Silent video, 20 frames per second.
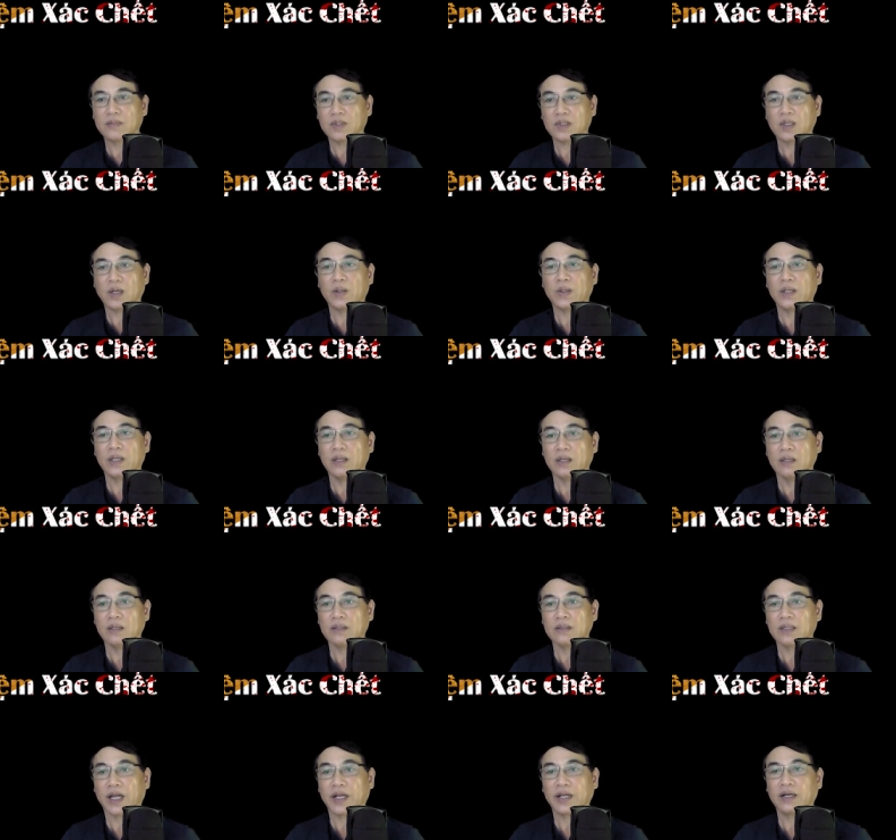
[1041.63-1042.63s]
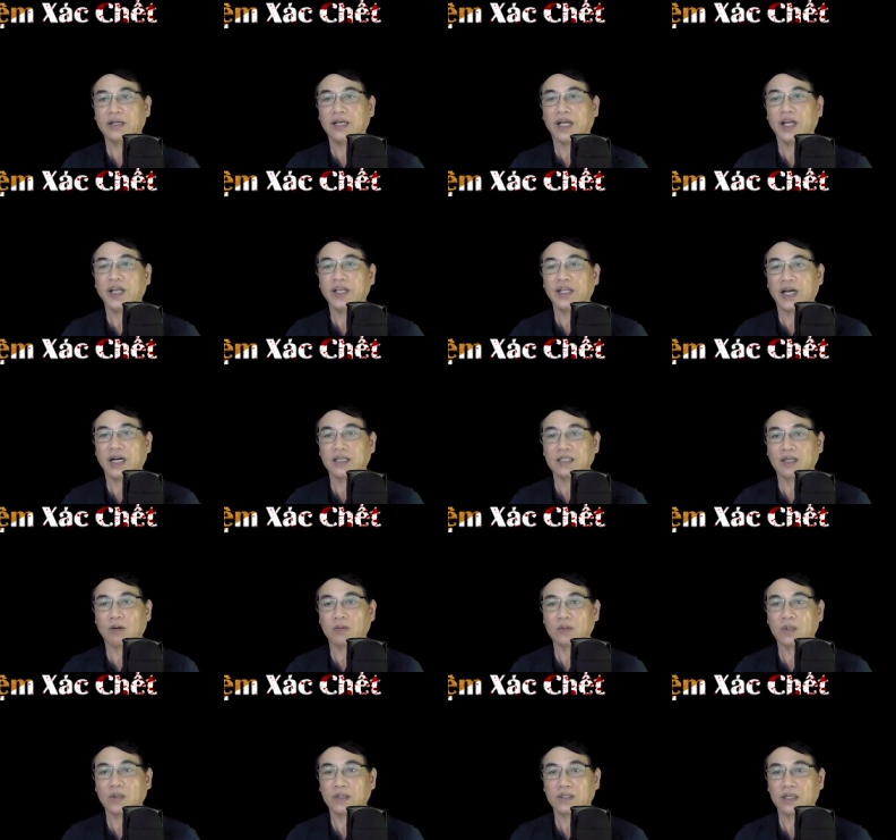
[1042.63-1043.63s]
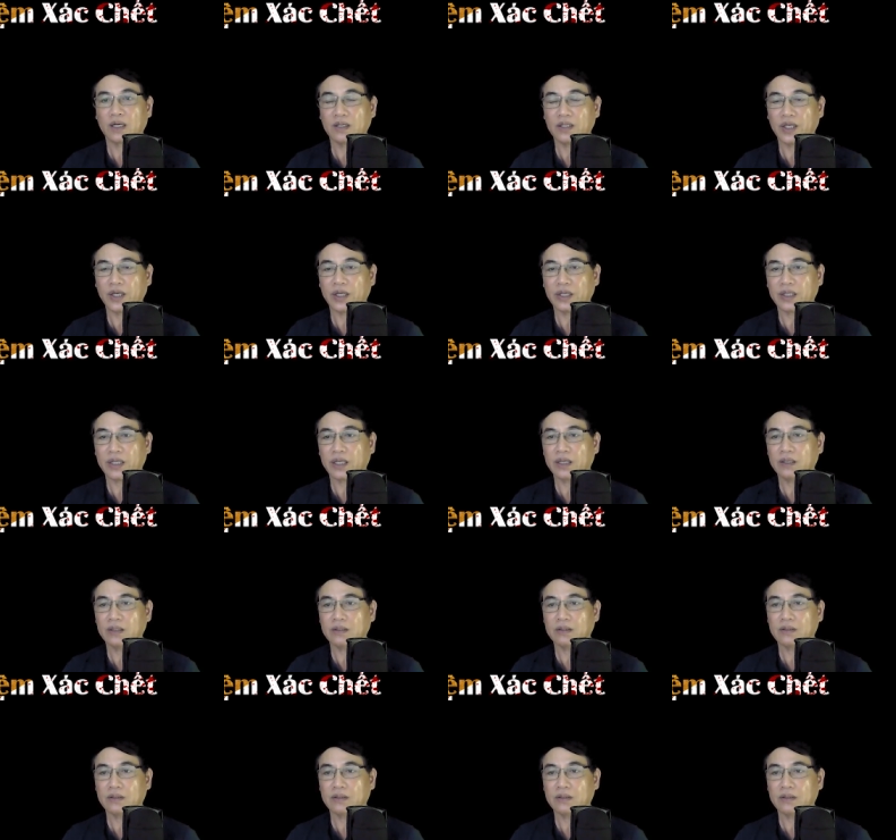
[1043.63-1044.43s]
Thôi, thầy cứ để vợ chồng tôi tự nhiên đi.